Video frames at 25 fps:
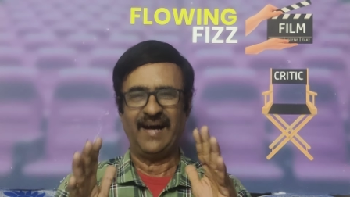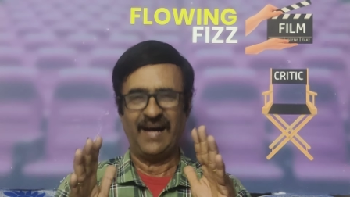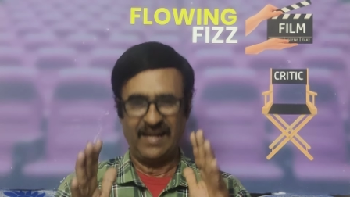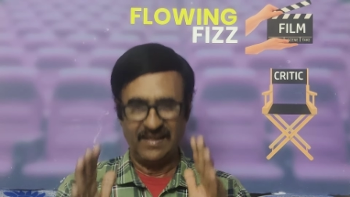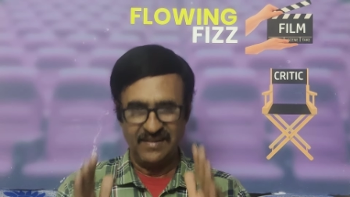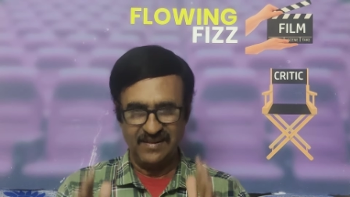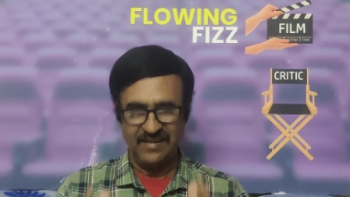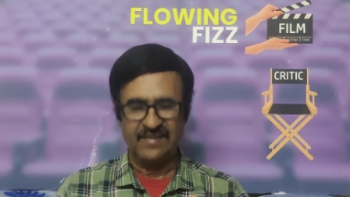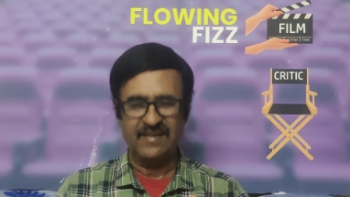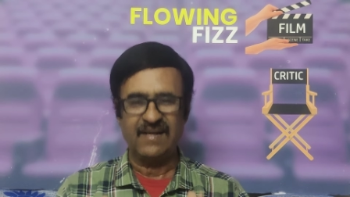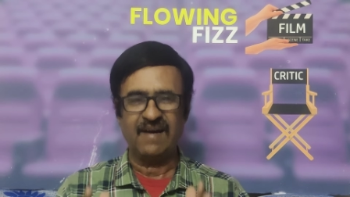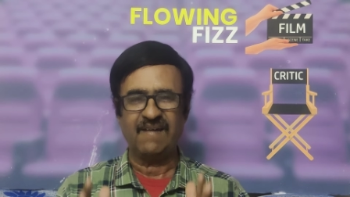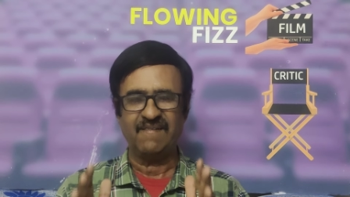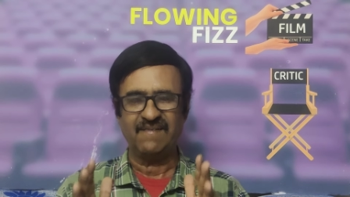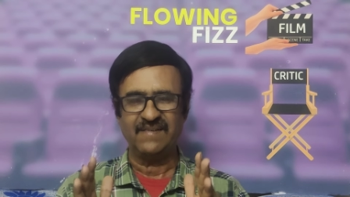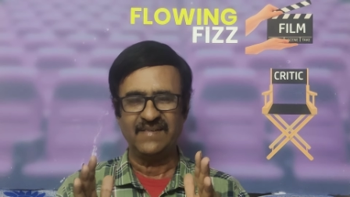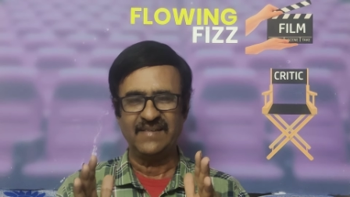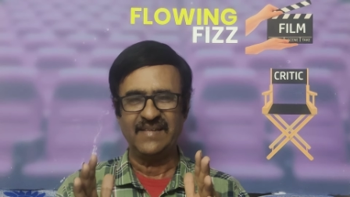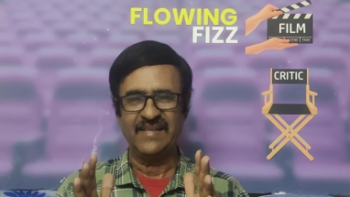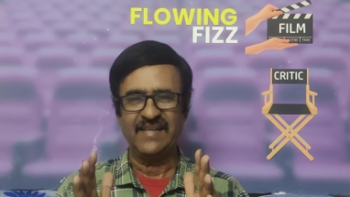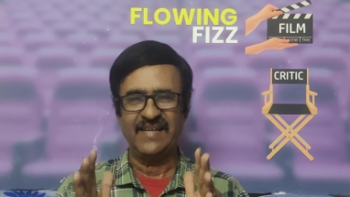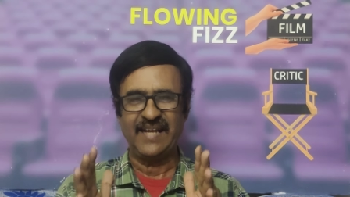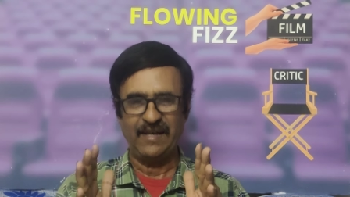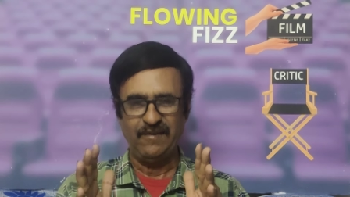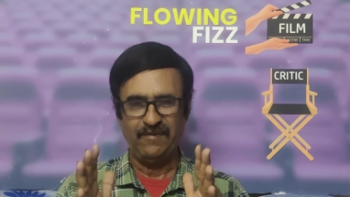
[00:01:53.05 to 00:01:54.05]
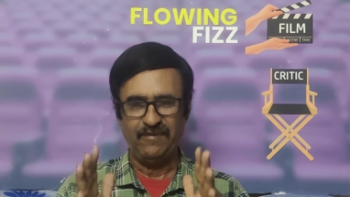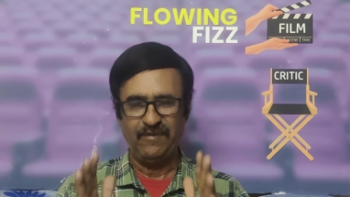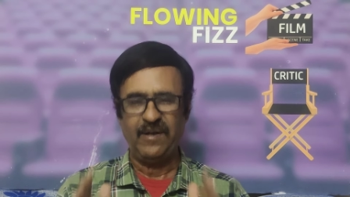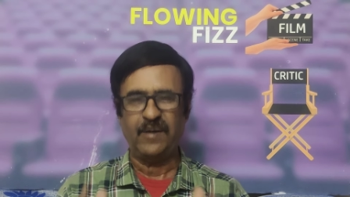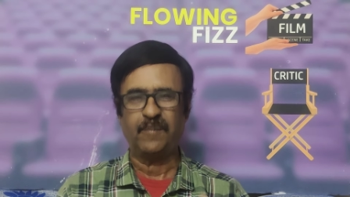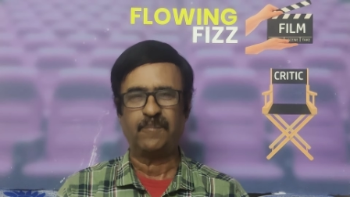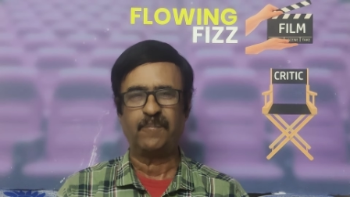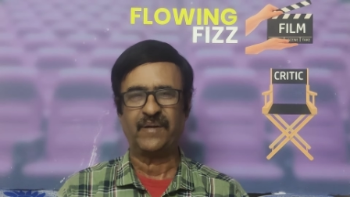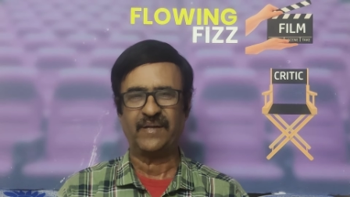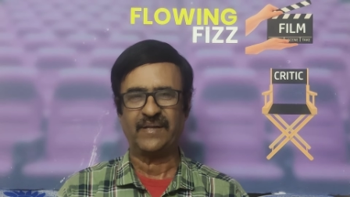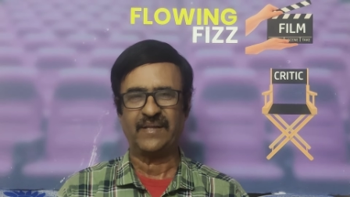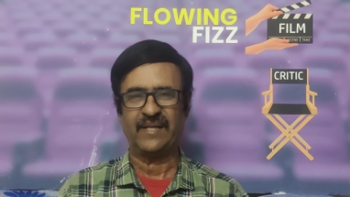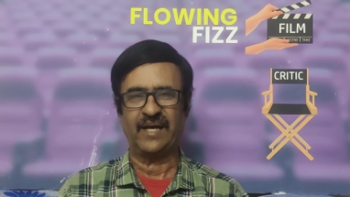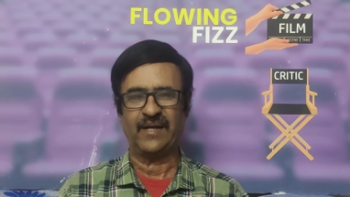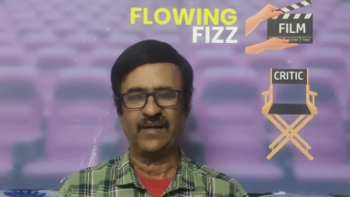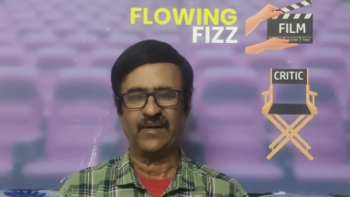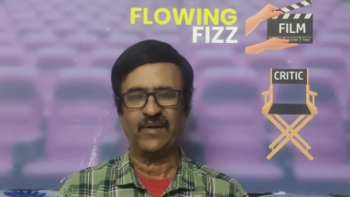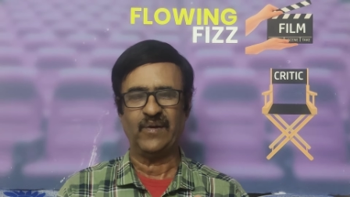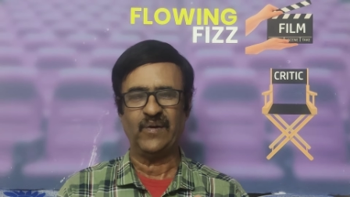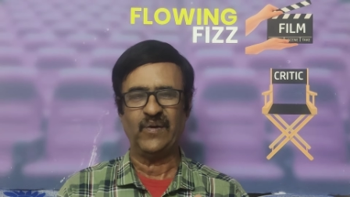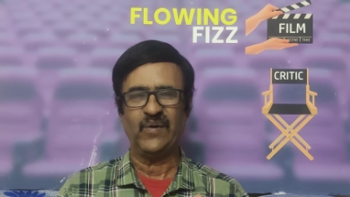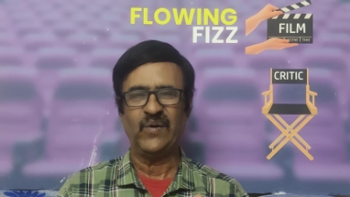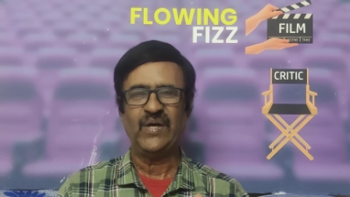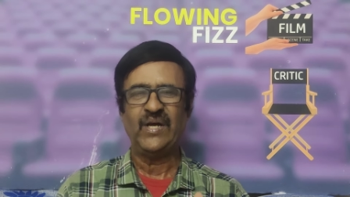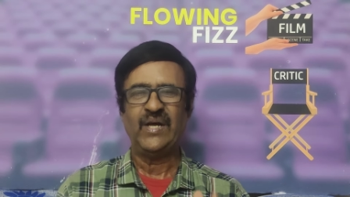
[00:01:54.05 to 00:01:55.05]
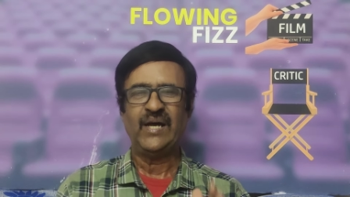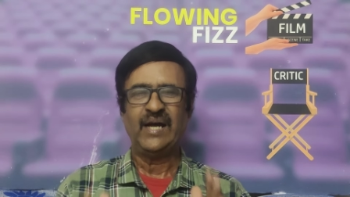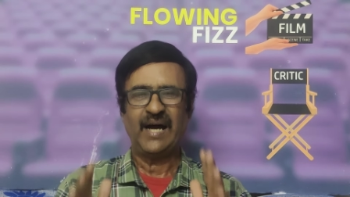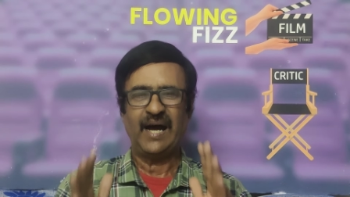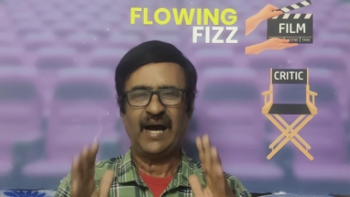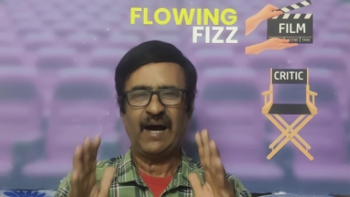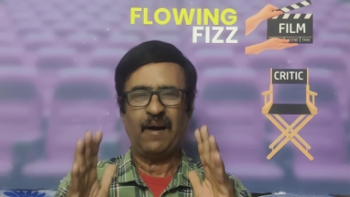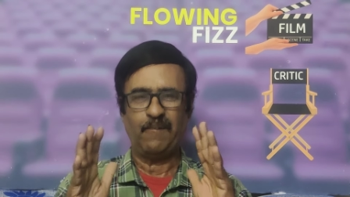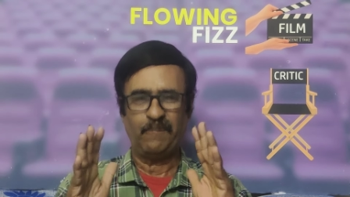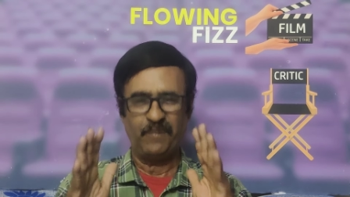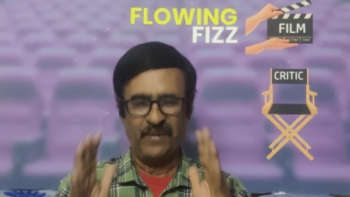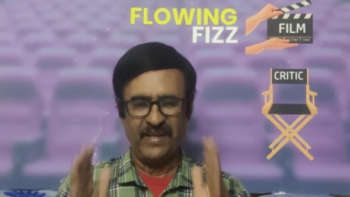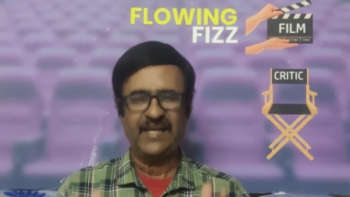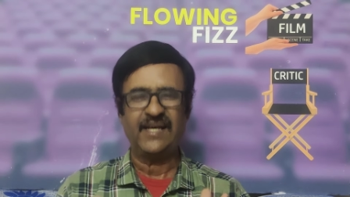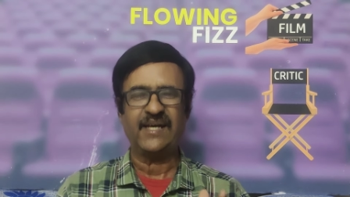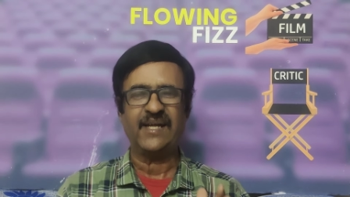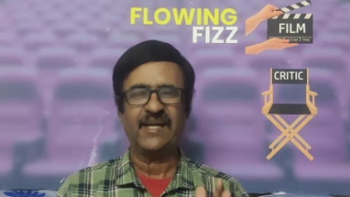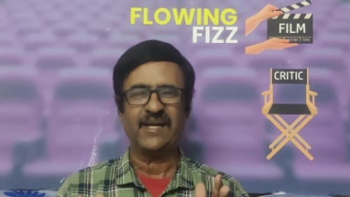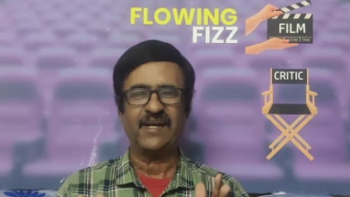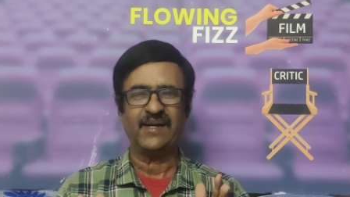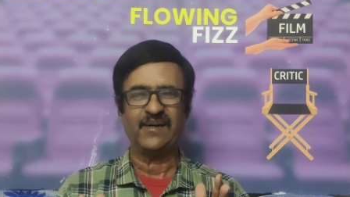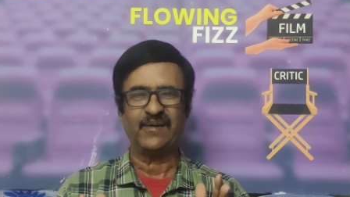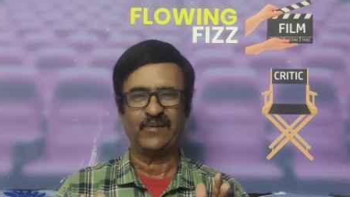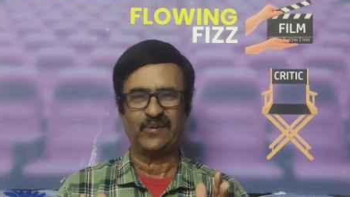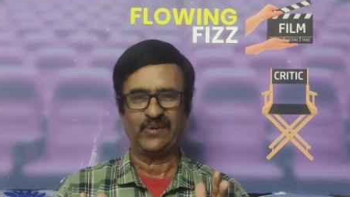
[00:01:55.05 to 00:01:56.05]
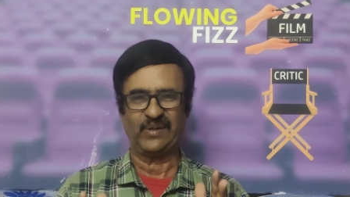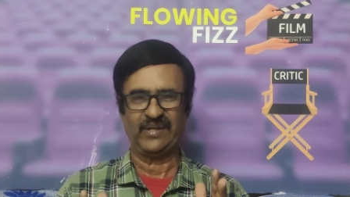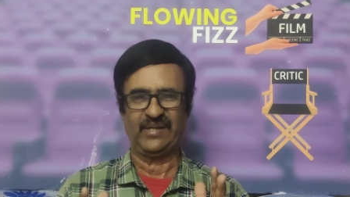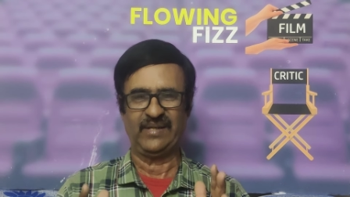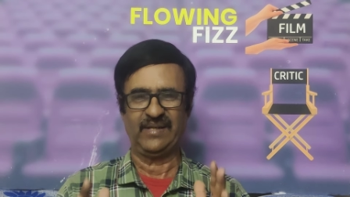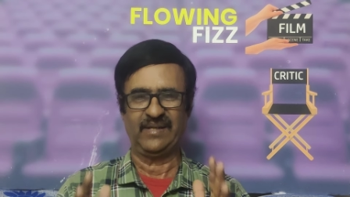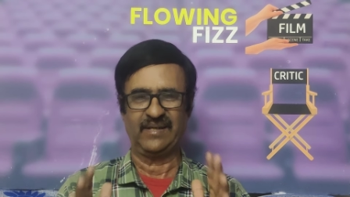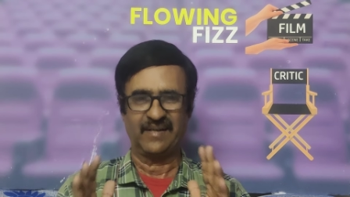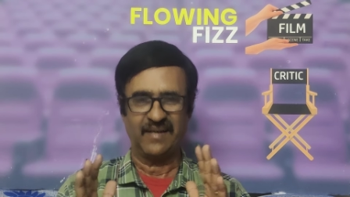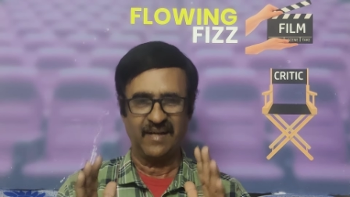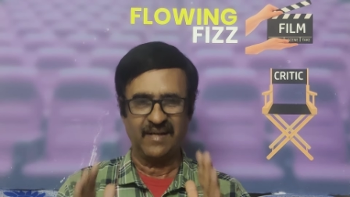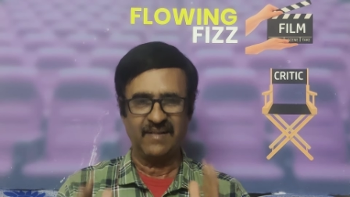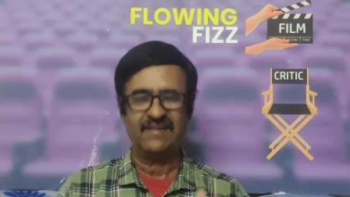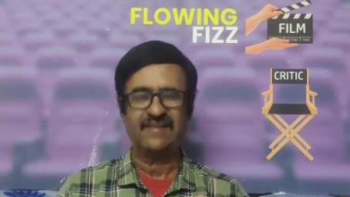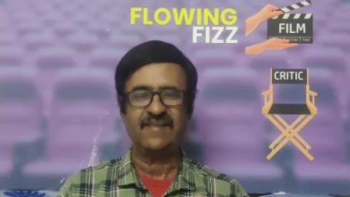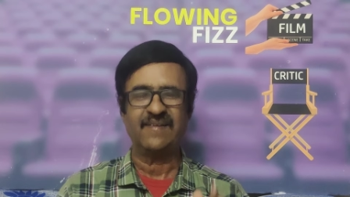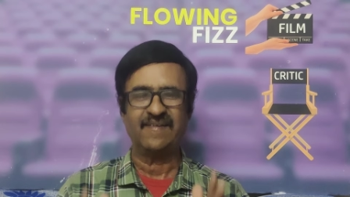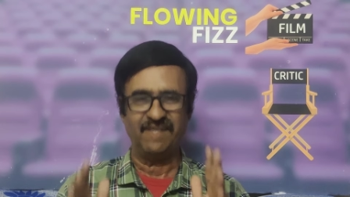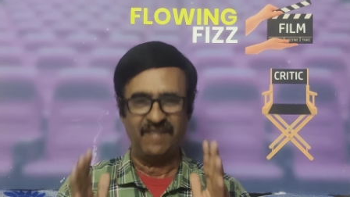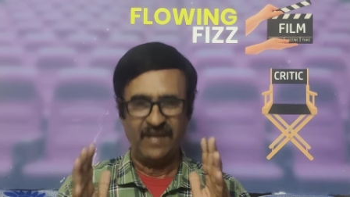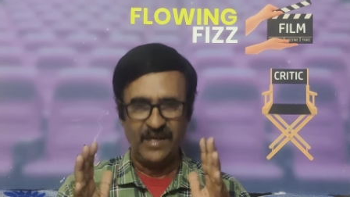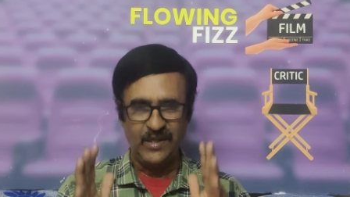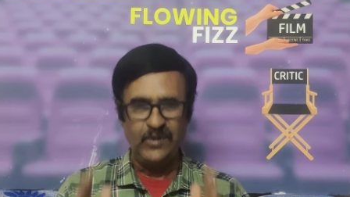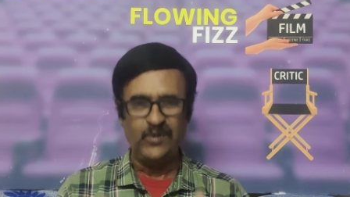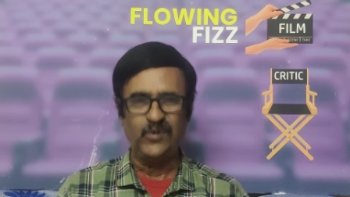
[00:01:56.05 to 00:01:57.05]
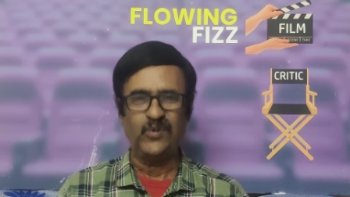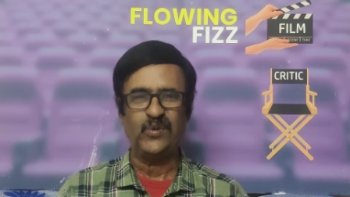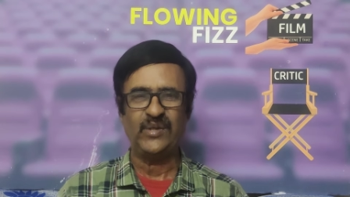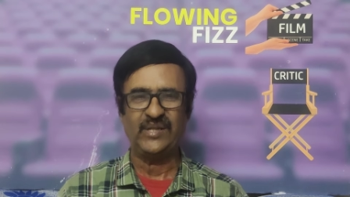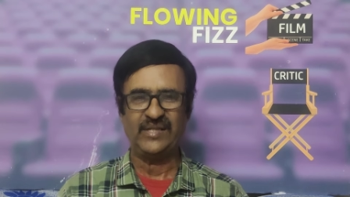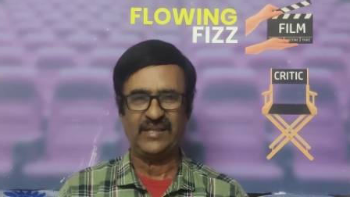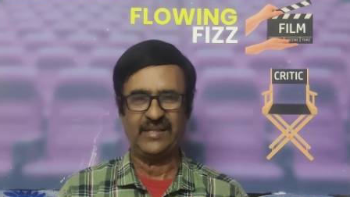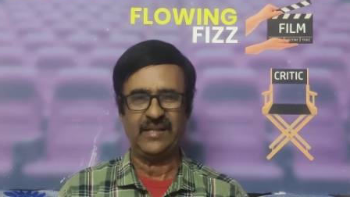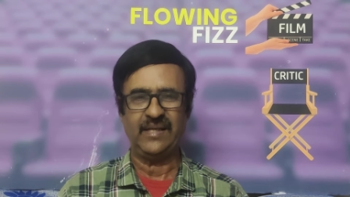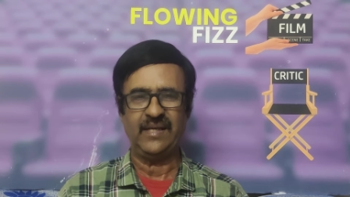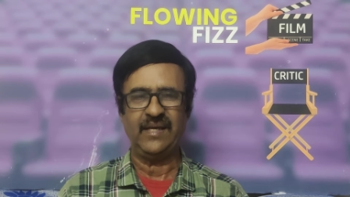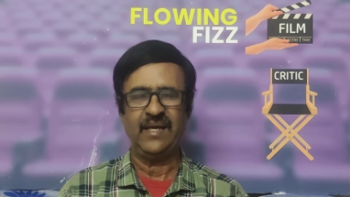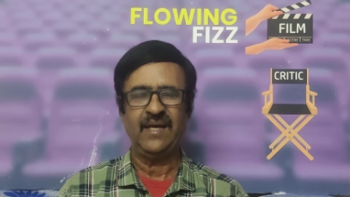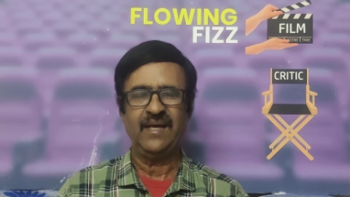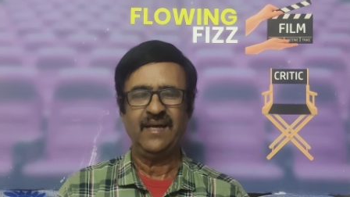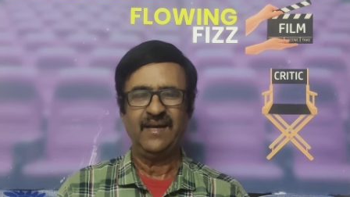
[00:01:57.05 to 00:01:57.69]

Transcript: அதுதான் வந்து லைஃப்பில் பிரதானம் அப்படிங்கிற ஒரு கருத்தை வலியுறுத்தி